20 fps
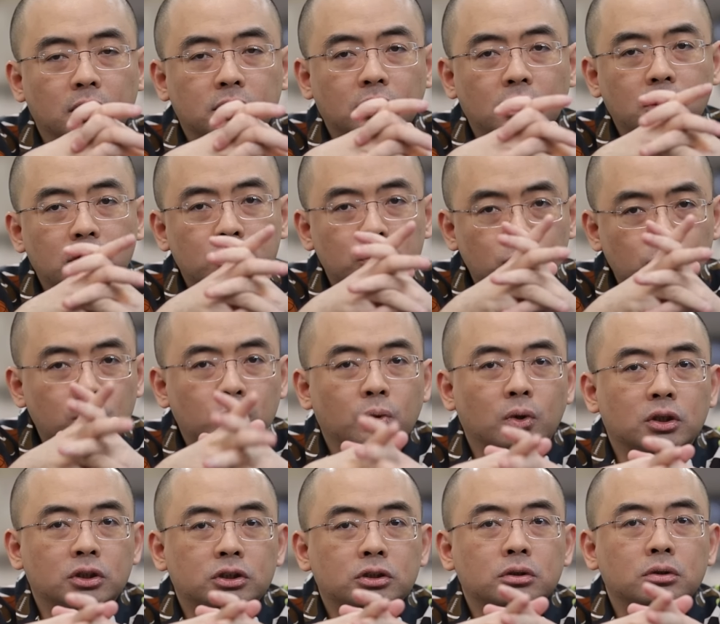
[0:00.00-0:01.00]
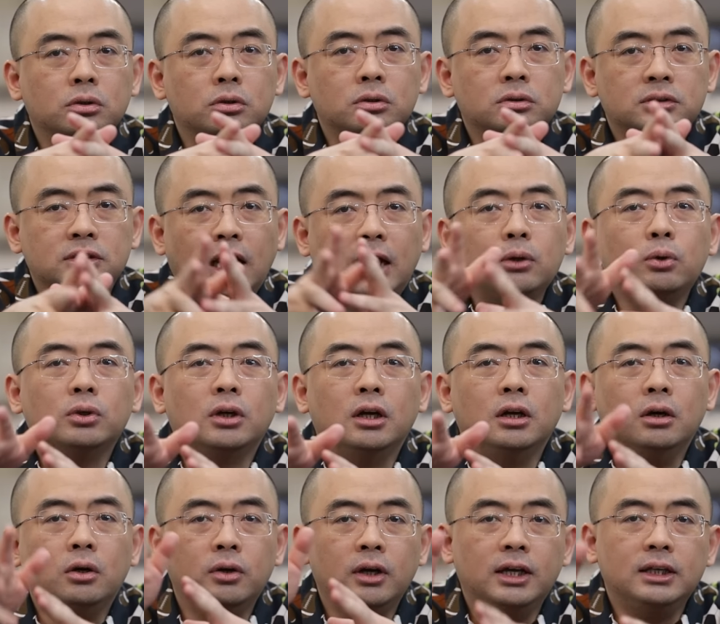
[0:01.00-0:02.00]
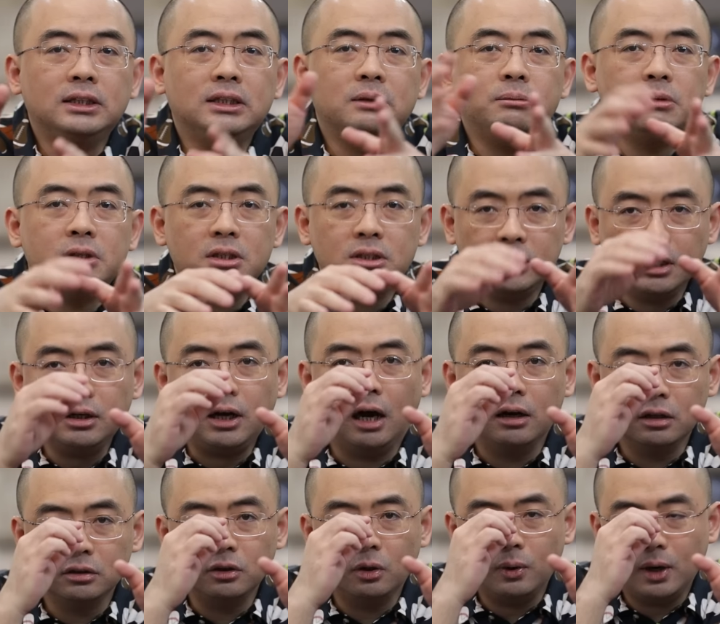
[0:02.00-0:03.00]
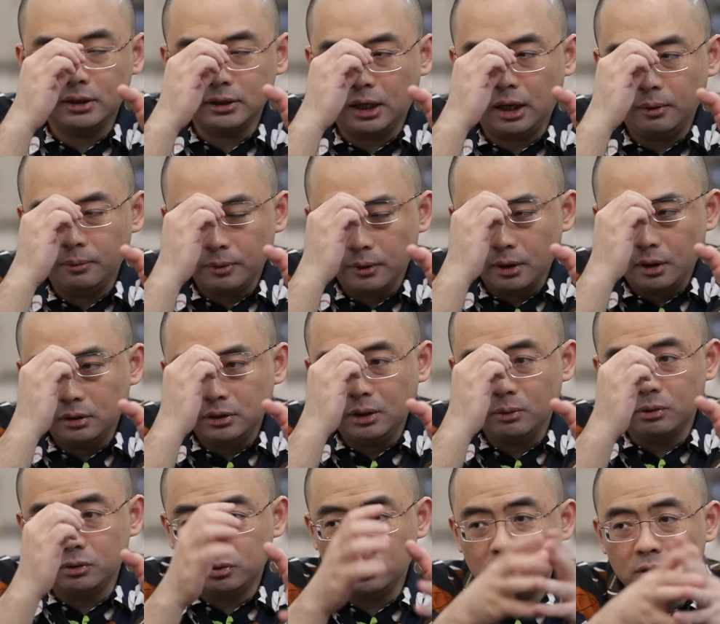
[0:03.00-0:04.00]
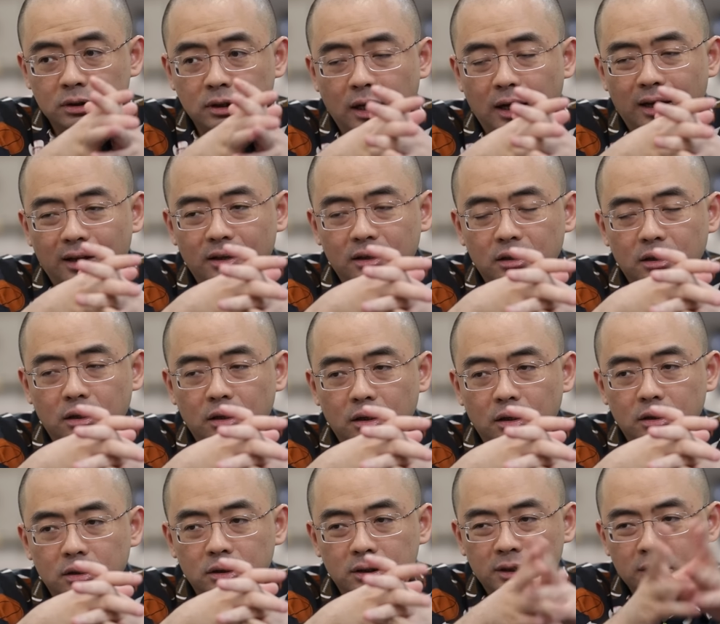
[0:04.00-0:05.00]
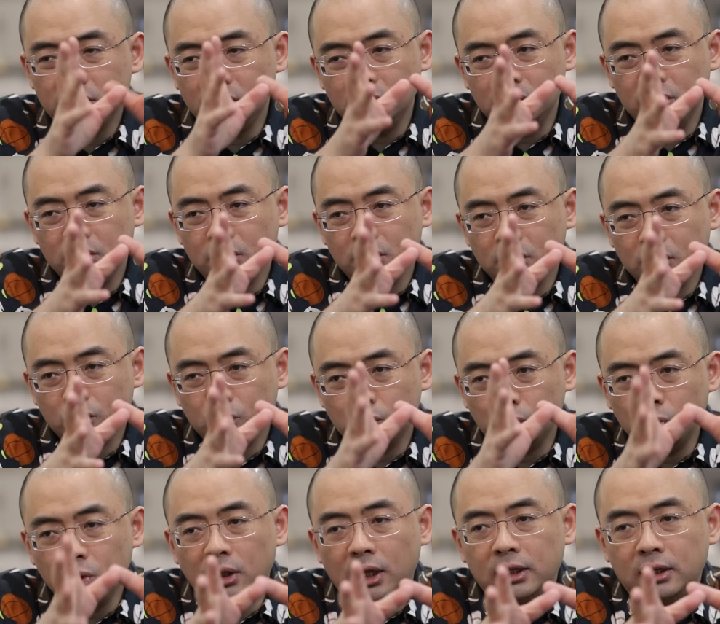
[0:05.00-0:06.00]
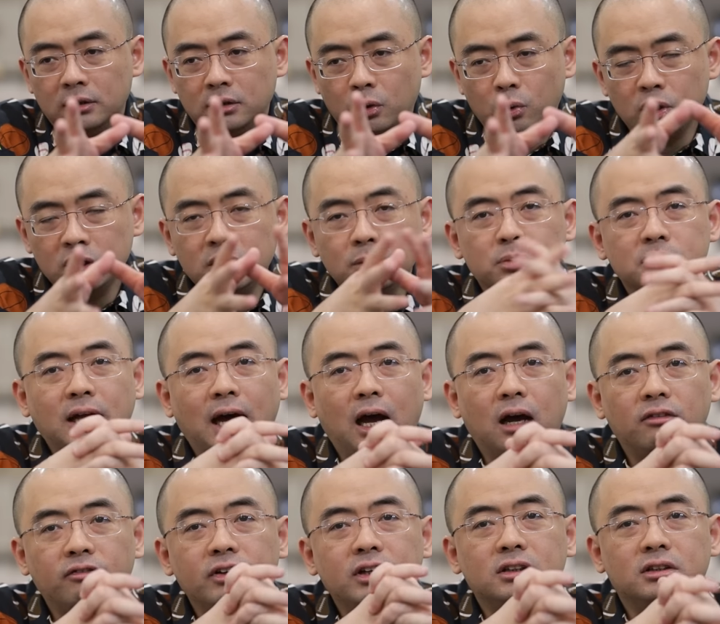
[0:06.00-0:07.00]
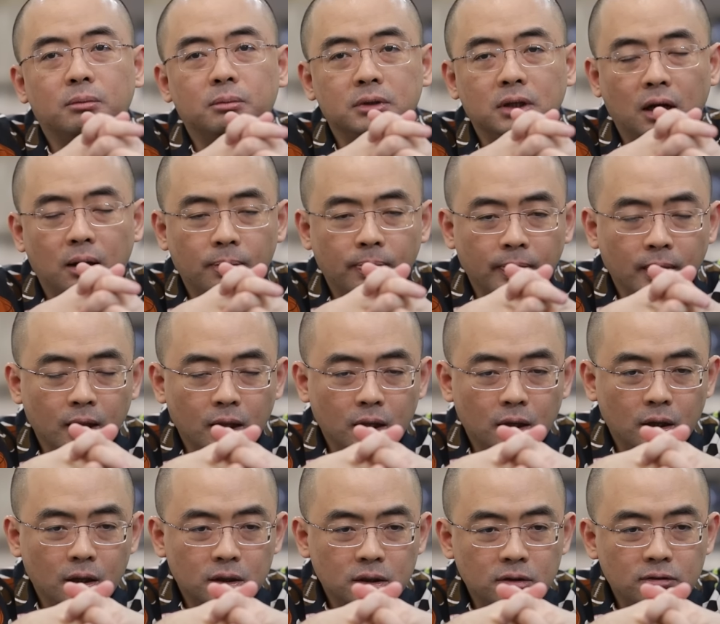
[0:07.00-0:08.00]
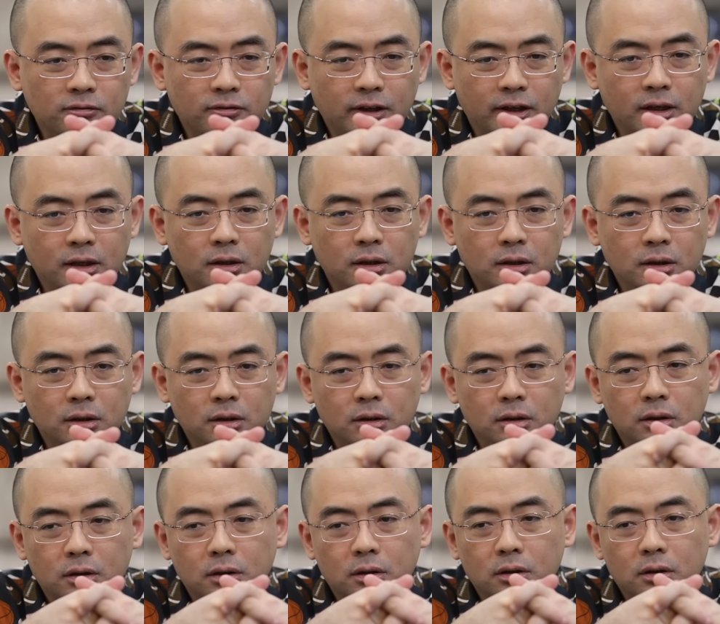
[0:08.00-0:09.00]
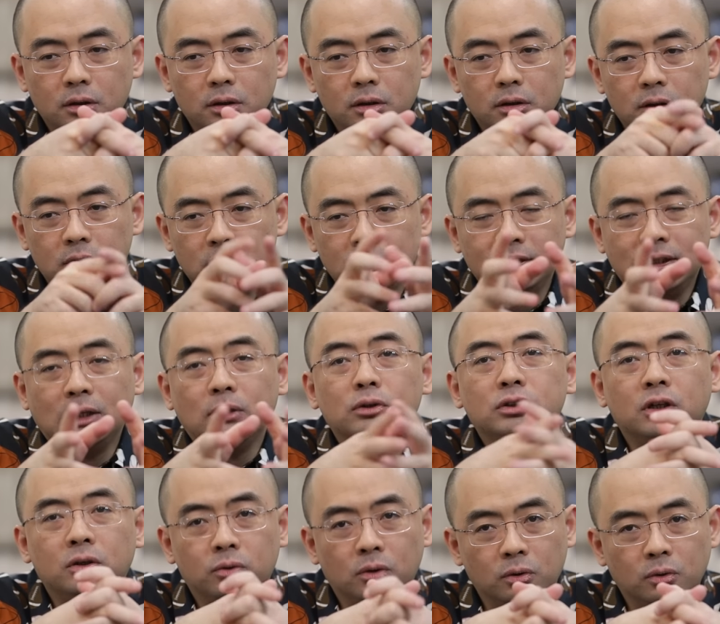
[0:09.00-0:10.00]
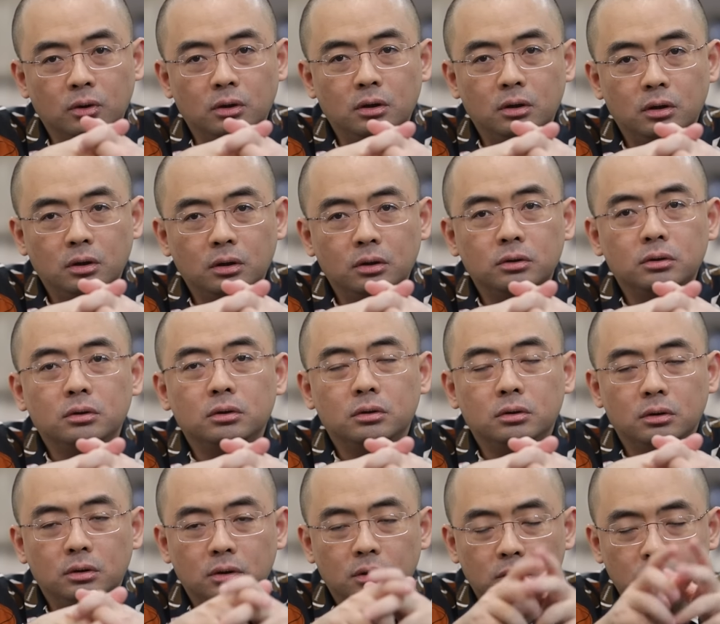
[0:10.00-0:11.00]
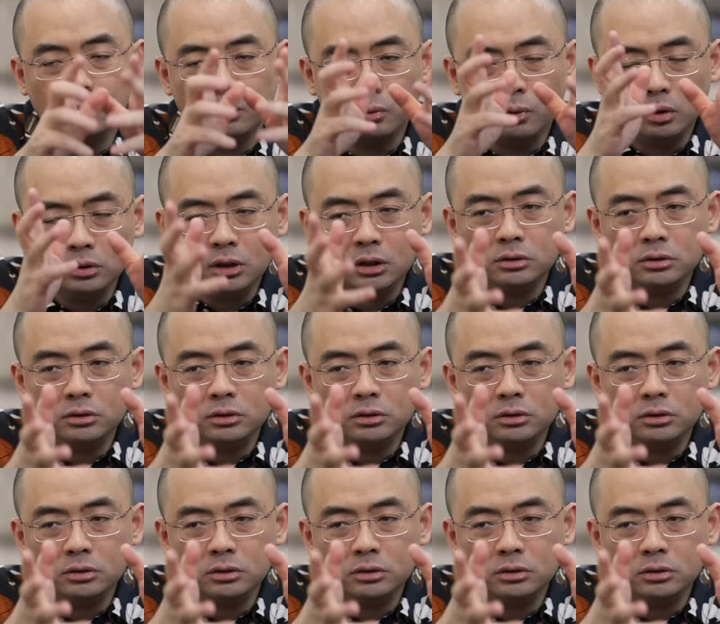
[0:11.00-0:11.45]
但是如果是大陆人后来移民香港了的话呢，那我觉得呢，其实对你来讲呢关系不大。为什么呢？因为你在大陆生活过，我